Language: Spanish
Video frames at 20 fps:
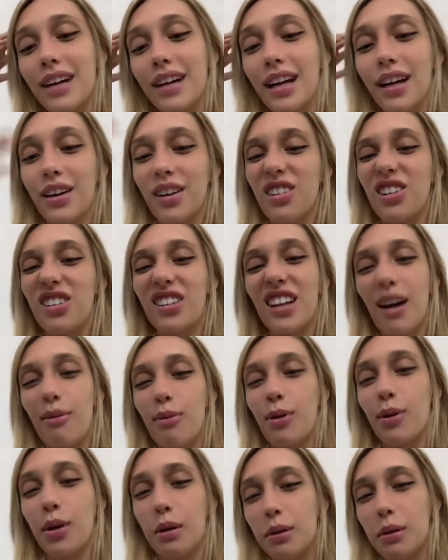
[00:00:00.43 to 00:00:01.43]
Bueno,
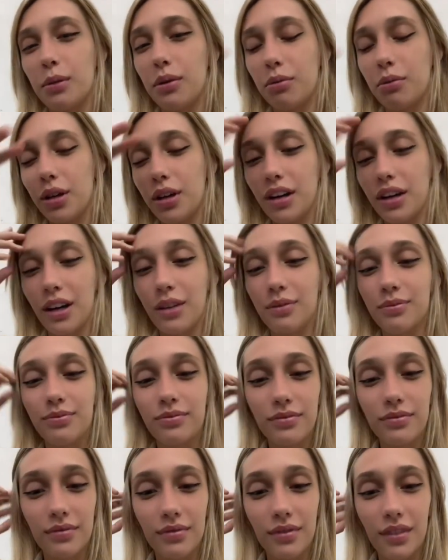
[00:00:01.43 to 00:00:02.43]
cortábamos, volvimos, medio raro.
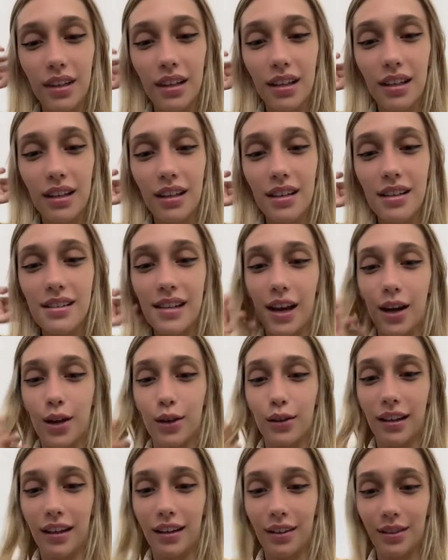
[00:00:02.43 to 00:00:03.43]
Sí,
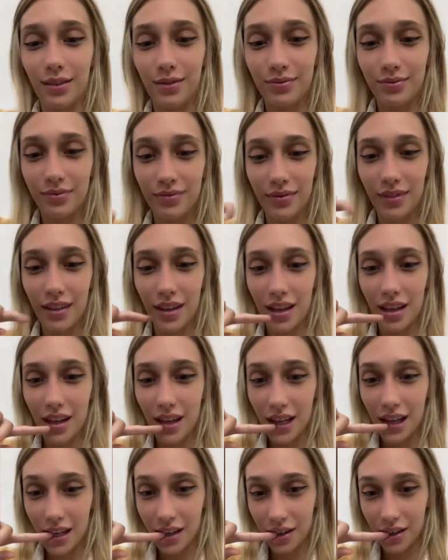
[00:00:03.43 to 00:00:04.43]
acostadito.
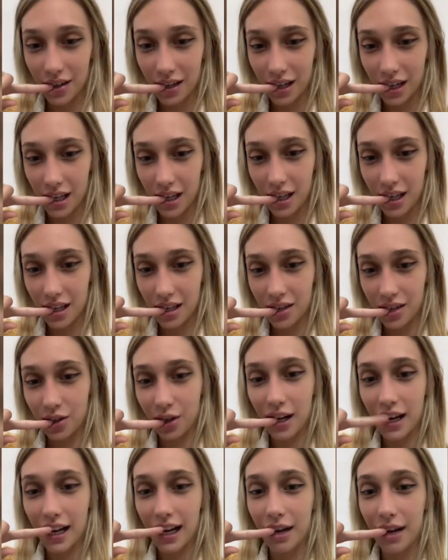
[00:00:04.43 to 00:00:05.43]
Ok,
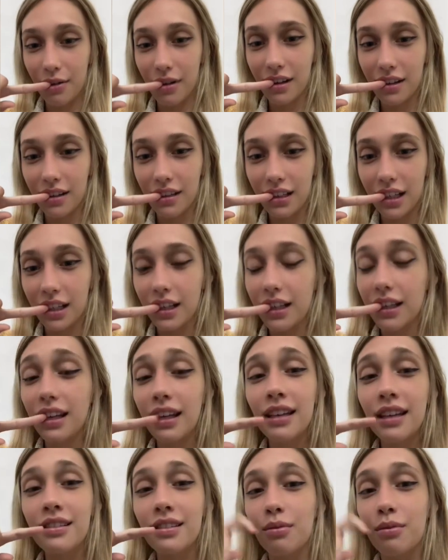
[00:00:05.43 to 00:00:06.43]
estoy en la cama. ¿Y
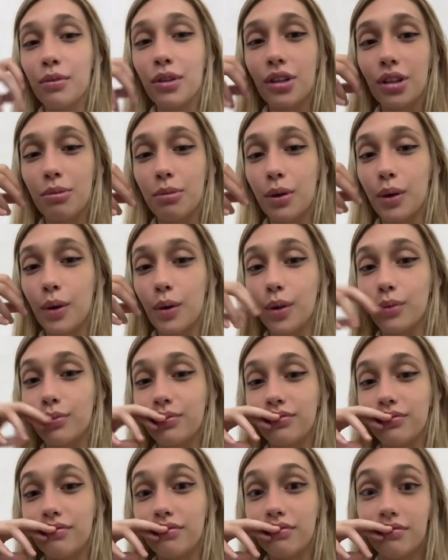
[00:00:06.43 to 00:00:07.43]
qué hacen viendo a mi vivo?
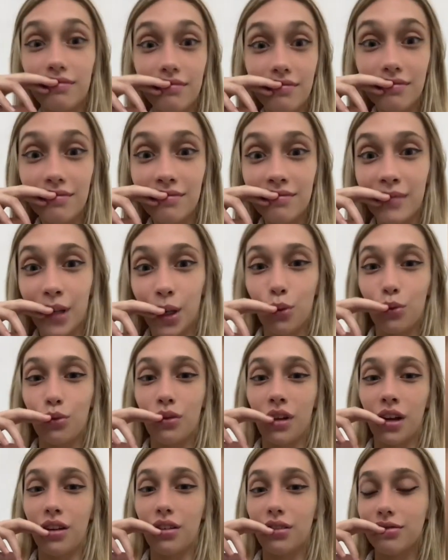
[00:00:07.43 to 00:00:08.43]

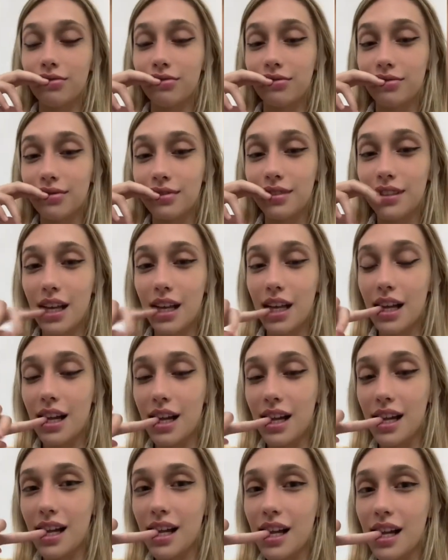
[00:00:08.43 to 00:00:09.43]
Pregunta, ¿no?
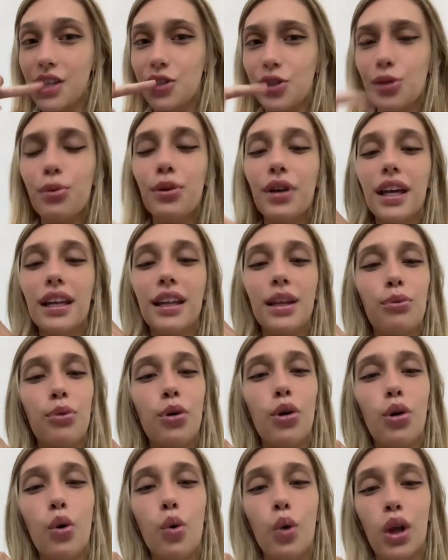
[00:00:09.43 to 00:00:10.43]
Yo porque
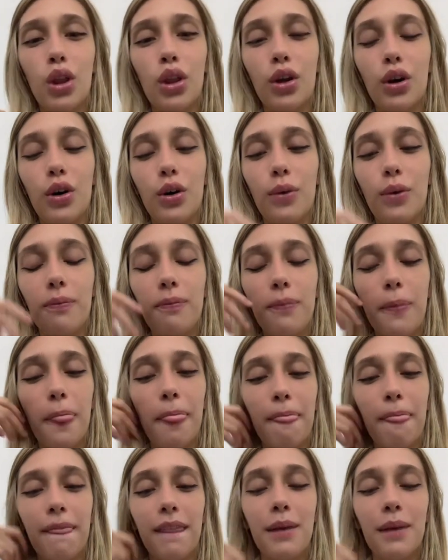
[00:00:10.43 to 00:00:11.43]
tipo cuando
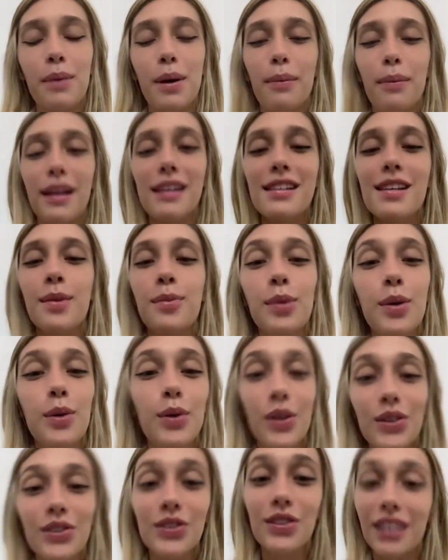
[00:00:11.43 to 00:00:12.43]
me aparecen
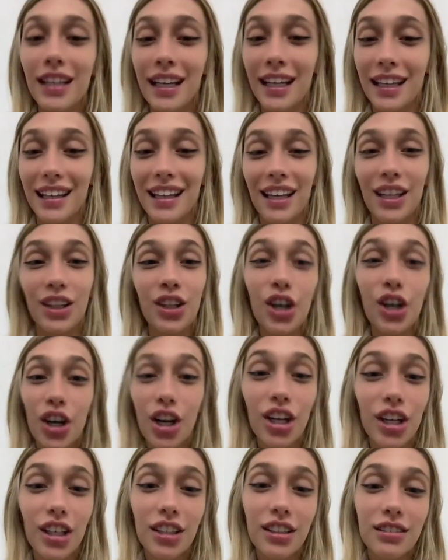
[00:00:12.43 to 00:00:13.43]
vivos en
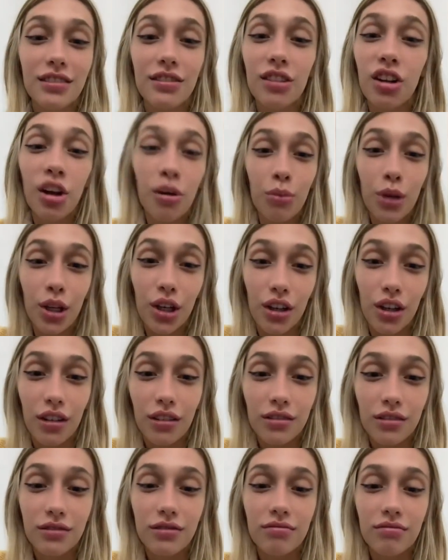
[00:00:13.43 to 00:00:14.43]
TikTok, no los miro.
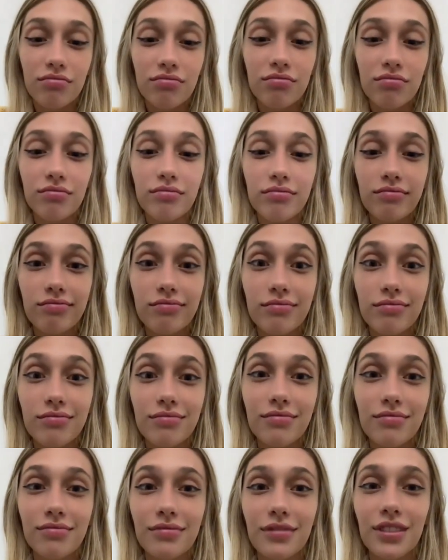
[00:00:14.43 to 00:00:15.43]

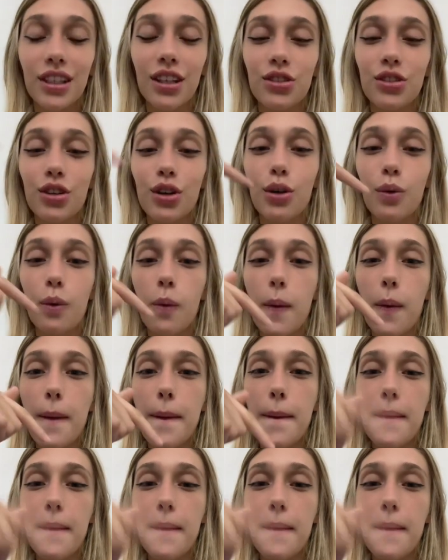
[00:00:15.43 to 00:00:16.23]
O sea, yo